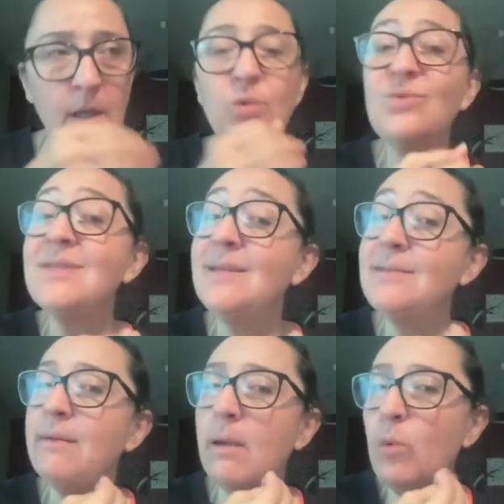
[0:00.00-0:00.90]
Donc, ça
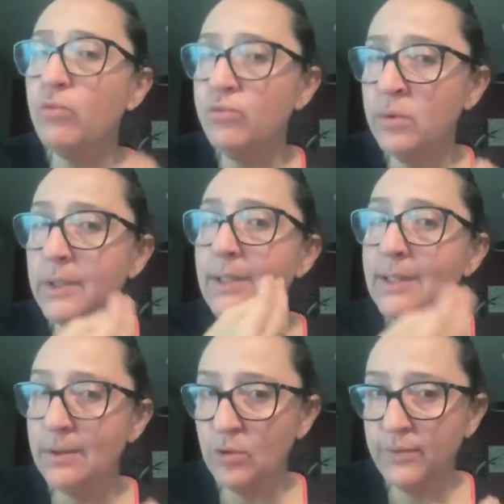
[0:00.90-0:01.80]
c'est vraiment vous
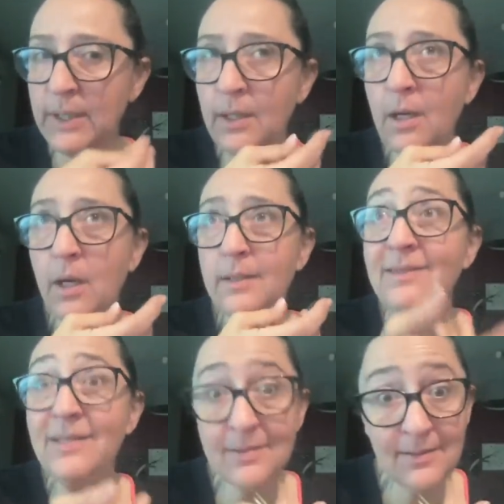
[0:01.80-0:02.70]
qui devez
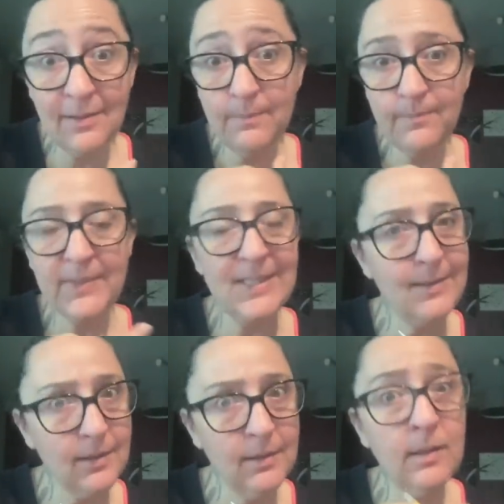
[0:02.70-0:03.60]
tester ces
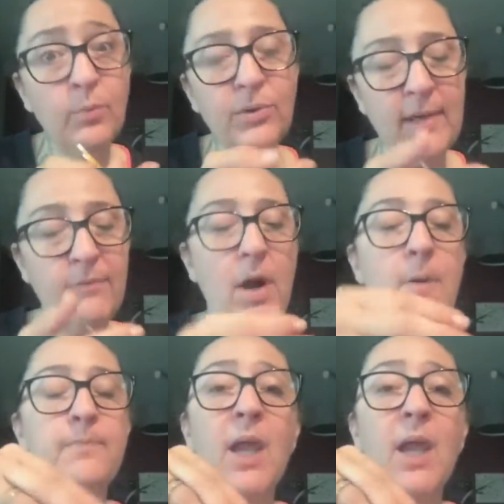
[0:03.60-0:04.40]
techniques pour savoir.